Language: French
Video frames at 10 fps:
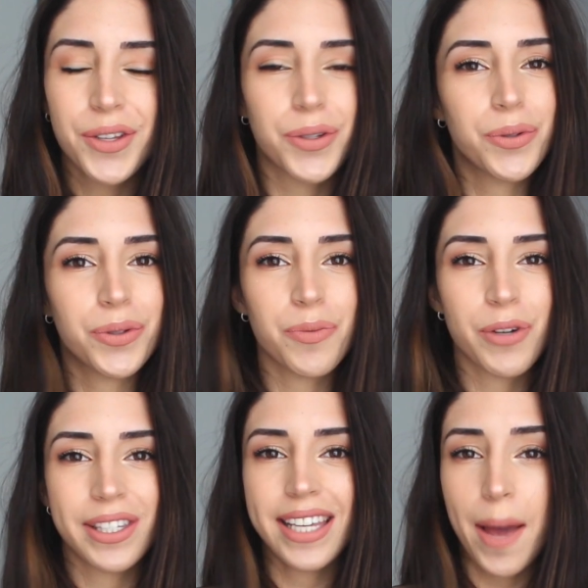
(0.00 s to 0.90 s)
Surtout que ce
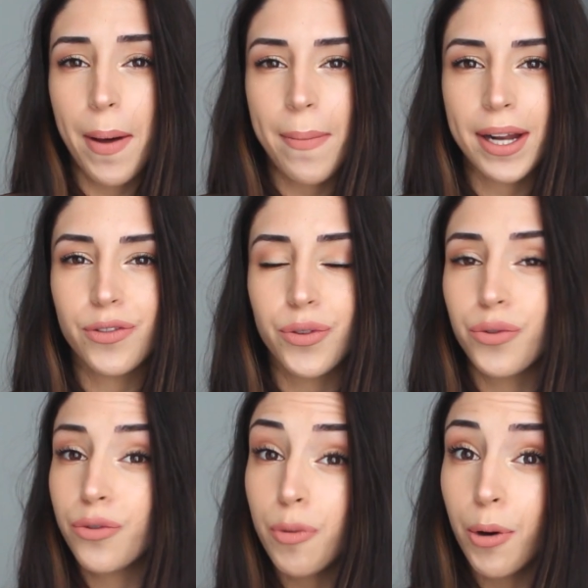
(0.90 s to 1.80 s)
mois-ci, il y a pas mal de
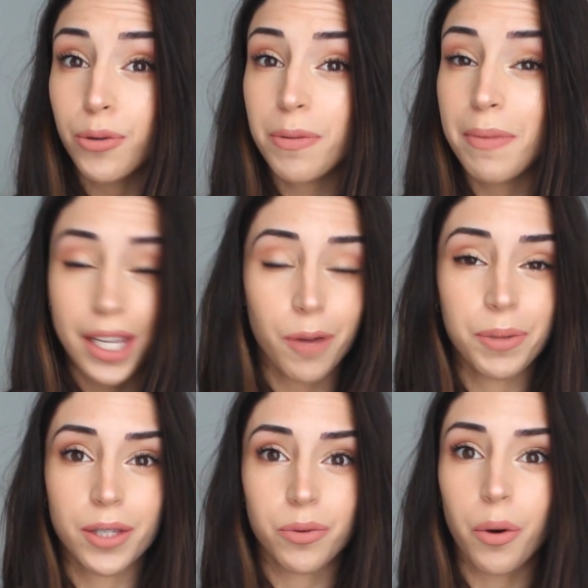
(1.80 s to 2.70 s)
nouveaux produits make-up
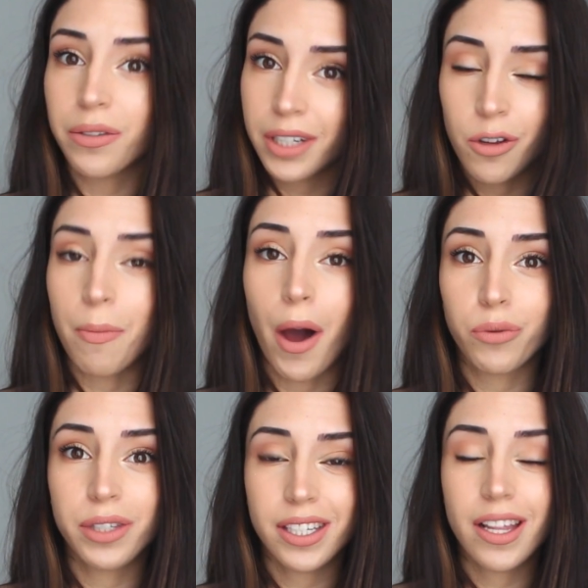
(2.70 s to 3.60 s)
qui sont rentrés dans ma
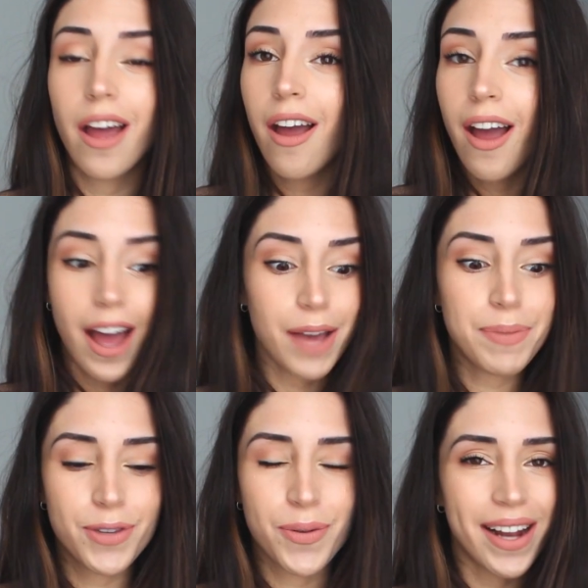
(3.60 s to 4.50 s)
routine
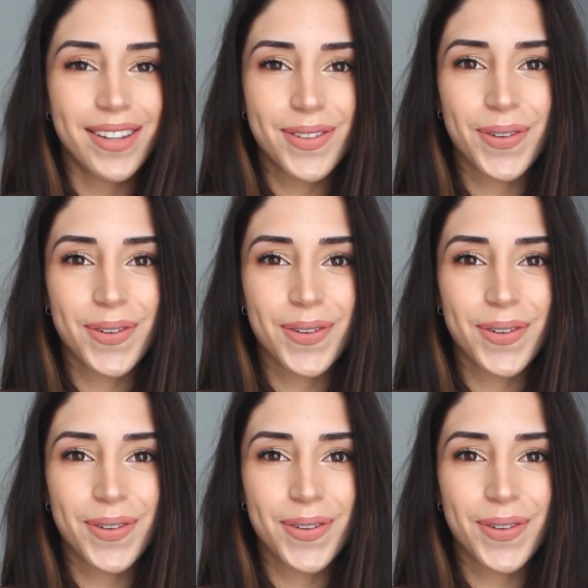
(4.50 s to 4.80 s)
habituelle.